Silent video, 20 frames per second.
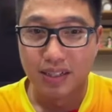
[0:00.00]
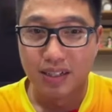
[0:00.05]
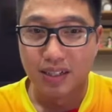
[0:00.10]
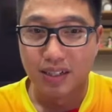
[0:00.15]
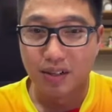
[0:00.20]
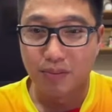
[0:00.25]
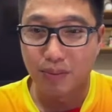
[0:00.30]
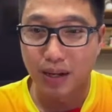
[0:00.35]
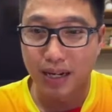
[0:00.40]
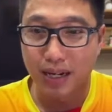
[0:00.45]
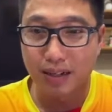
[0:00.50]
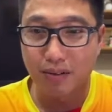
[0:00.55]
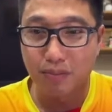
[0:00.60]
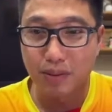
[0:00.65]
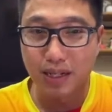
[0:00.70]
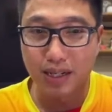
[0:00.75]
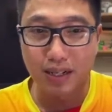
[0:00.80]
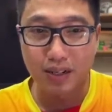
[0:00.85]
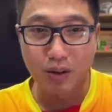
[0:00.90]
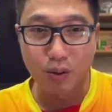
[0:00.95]
Hôm nay không
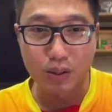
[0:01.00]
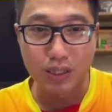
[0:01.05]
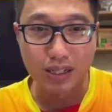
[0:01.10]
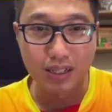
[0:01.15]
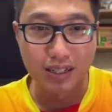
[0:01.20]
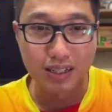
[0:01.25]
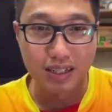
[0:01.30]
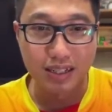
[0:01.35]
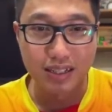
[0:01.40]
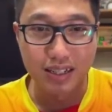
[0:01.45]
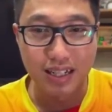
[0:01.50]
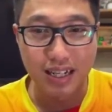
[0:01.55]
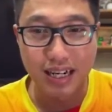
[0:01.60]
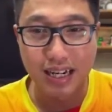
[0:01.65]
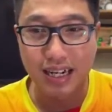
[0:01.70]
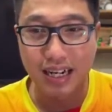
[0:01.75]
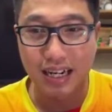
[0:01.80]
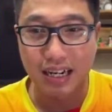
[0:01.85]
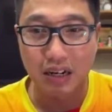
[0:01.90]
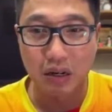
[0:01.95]
biết là đổ thừa nữa hay
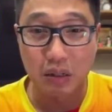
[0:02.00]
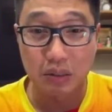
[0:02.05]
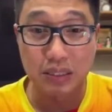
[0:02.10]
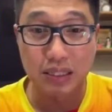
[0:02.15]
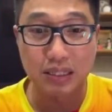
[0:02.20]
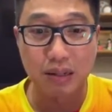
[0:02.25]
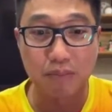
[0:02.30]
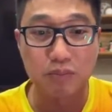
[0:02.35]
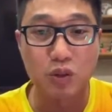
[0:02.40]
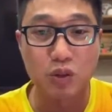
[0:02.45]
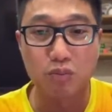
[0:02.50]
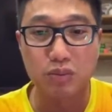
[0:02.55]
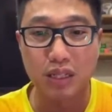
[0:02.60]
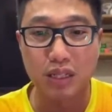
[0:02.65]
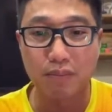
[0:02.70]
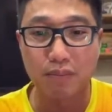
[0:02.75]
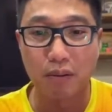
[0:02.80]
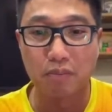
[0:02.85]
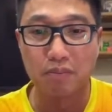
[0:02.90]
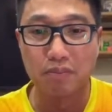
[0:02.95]
là họ sẽ tập trung chơi
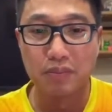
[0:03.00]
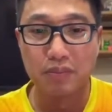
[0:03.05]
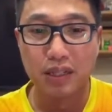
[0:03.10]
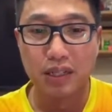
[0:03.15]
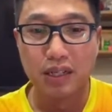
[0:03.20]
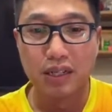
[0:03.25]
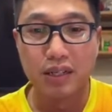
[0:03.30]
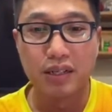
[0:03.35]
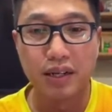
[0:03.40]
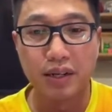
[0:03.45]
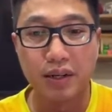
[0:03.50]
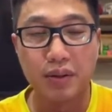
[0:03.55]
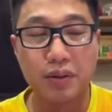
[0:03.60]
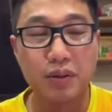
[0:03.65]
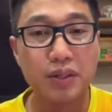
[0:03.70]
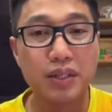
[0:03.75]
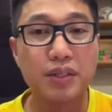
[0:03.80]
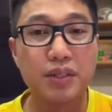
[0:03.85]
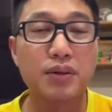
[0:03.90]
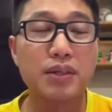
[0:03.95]
bóng. Nếu
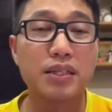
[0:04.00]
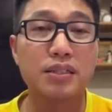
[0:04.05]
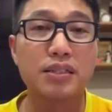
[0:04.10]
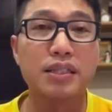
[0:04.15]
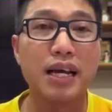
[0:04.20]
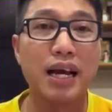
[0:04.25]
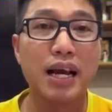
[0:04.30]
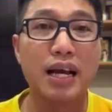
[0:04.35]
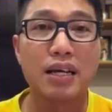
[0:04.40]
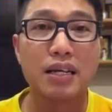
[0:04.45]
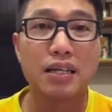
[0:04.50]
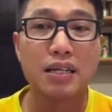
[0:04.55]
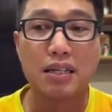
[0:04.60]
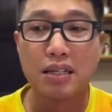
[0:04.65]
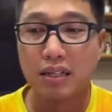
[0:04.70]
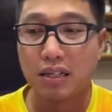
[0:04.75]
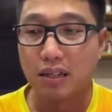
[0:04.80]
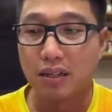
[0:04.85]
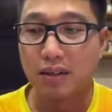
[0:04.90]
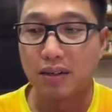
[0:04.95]
Indonesia
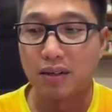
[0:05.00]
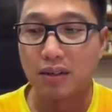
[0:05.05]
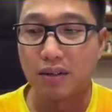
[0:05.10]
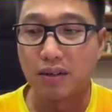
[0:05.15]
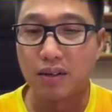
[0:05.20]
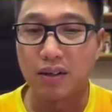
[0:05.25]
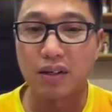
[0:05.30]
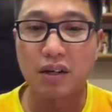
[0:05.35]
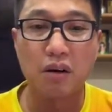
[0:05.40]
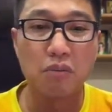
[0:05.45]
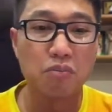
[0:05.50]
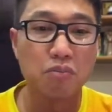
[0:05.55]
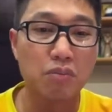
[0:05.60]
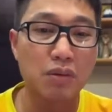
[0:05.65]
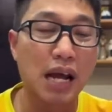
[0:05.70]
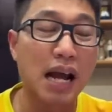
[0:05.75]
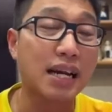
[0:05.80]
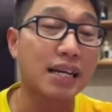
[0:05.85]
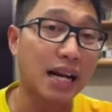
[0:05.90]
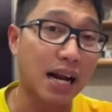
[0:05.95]
họ không
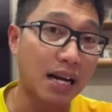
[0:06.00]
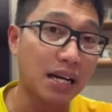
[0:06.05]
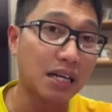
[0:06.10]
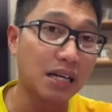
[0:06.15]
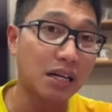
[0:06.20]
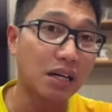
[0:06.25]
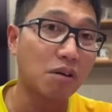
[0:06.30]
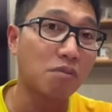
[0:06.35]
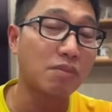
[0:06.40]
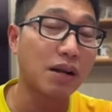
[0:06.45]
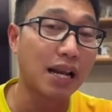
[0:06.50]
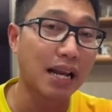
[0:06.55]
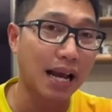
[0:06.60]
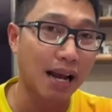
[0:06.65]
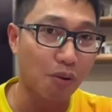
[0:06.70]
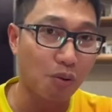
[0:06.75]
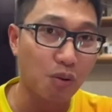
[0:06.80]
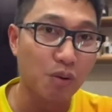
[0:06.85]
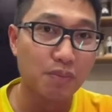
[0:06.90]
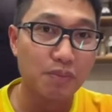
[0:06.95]
đá rắn, không đá
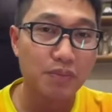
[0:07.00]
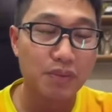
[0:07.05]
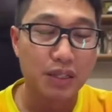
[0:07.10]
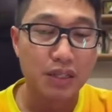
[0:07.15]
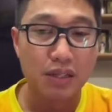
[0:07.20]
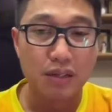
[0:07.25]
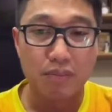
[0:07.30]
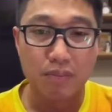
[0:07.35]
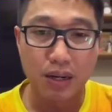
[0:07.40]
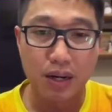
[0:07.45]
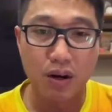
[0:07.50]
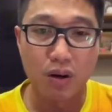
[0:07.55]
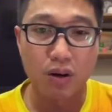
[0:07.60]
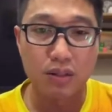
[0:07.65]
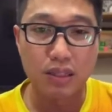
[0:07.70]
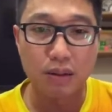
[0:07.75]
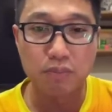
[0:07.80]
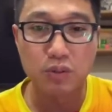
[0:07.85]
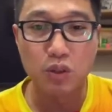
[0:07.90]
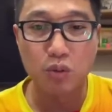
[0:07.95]
láo mà họ
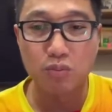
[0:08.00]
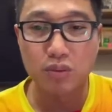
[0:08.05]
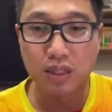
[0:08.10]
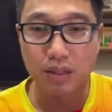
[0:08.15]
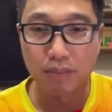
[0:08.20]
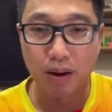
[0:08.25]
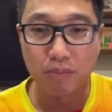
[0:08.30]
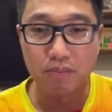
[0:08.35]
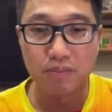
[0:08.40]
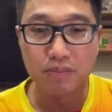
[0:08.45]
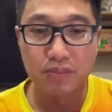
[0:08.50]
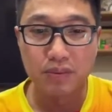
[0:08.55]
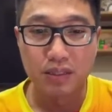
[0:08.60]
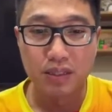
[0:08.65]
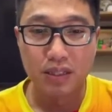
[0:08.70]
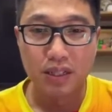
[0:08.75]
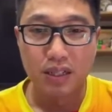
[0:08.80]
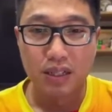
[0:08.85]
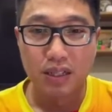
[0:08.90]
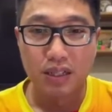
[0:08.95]
tập trung chơi bóng,
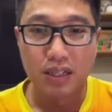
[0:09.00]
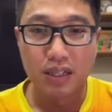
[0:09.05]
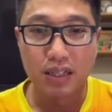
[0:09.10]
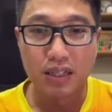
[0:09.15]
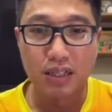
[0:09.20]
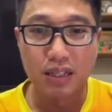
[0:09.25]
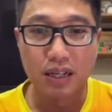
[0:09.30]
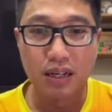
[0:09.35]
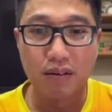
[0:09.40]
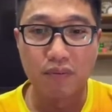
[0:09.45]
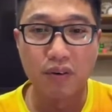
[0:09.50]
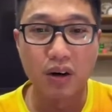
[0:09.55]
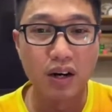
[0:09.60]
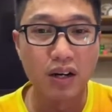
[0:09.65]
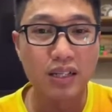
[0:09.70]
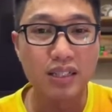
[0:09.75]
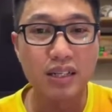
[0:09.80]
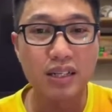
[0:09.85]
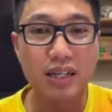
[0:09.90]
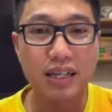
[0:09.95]
thì
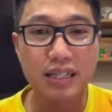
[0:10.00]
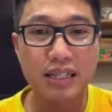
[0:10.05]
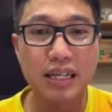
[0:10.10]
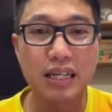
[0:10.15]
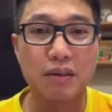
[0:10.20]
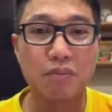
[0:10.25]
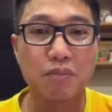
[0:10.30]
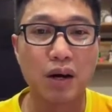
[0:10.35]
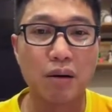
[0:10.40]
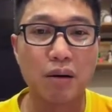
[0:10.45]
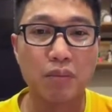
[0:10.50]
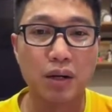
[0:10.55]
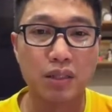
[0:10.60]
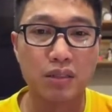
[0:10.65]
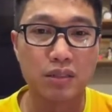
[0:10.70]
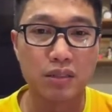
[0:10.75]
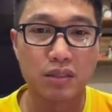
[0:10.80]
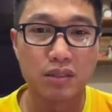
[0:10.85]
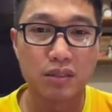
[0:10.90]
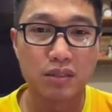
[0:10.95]
với những cái gì mà
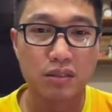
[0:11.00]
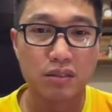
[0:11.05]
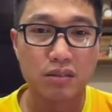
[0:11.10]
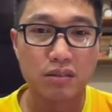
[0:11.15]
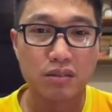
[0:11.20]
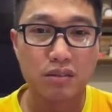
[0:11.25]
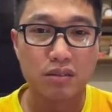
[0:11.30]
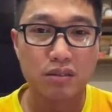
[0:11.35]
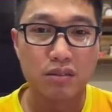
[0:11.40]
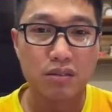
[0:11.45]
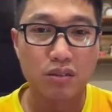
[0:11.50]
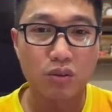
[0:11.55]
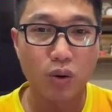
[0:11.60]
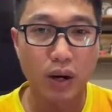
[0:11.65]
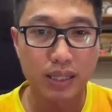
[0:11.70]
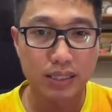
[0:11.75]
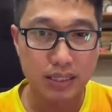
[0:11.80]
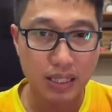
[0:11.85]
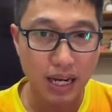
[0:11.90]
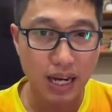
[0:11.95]
mình
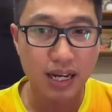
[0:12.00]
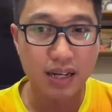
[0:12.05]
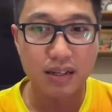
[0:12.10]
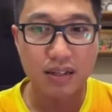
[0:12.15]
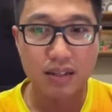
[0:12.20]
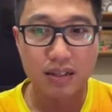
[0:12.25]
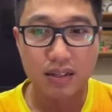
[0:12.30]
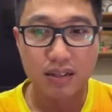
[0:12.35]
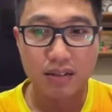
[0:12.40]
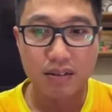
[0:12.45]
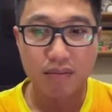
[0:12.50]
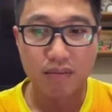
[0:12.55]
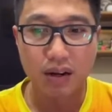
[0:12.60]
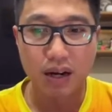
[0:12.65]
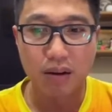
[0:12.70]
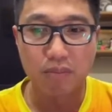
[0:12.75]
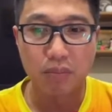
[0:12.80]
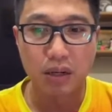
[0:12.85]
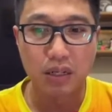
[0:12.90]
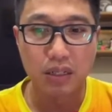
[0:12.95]
quan sát và
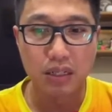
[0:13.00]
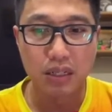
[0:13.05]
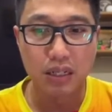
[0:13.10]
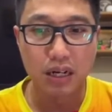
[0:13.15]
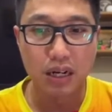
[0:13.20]
mình